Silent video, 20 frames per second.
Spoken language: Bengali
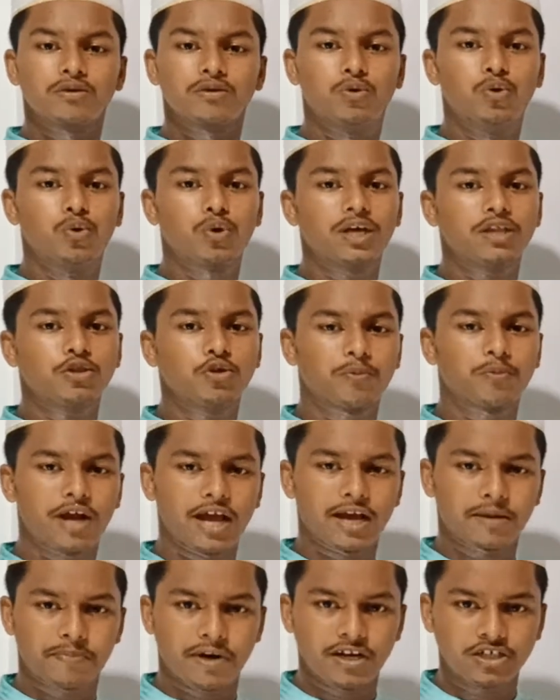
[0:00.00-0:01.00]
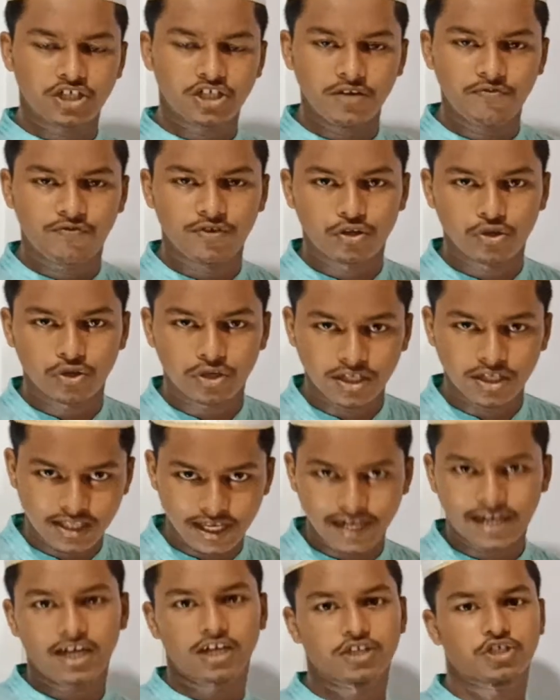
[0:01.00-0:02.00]
ঘুরে তোমরা একবার সেই ভিডিওটি
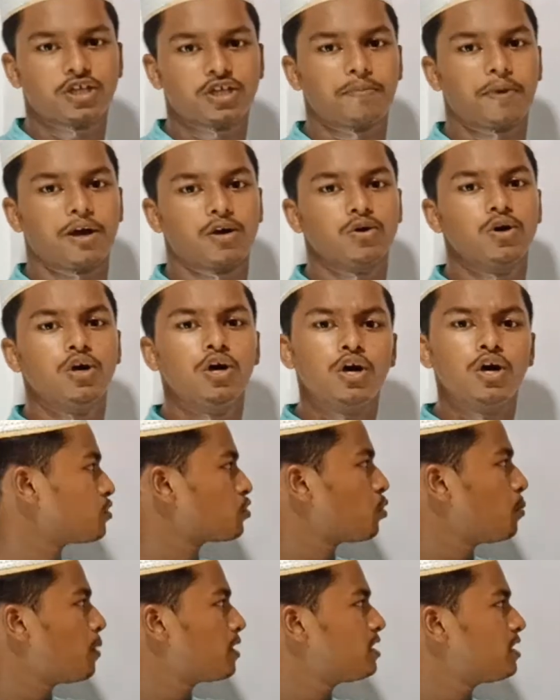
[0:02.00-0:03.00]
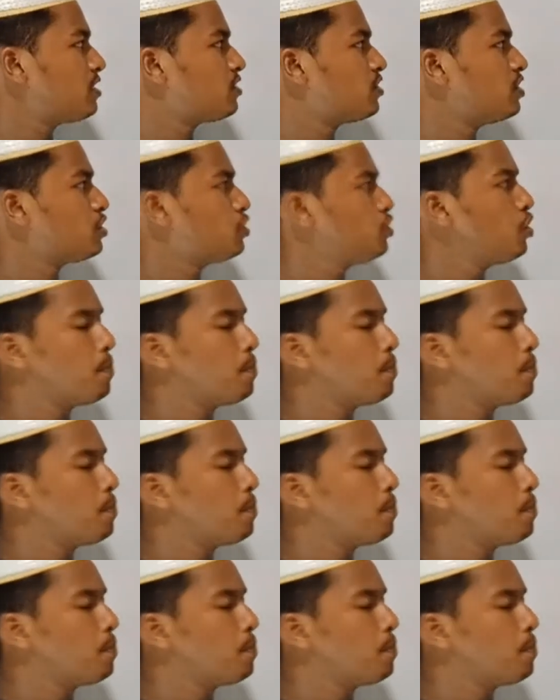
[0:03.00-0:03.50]
দেখে আসতে পারো তোমাদের দ্বিতীয়